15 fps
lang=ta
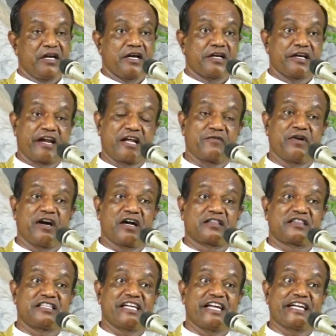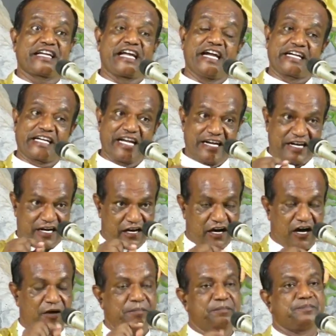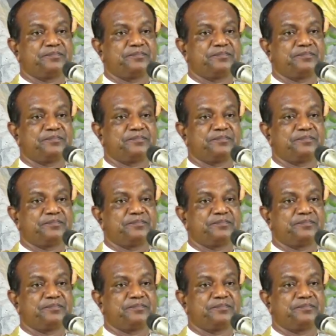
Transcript: இறைவார்த்தையை கேட்கின்ற நாம்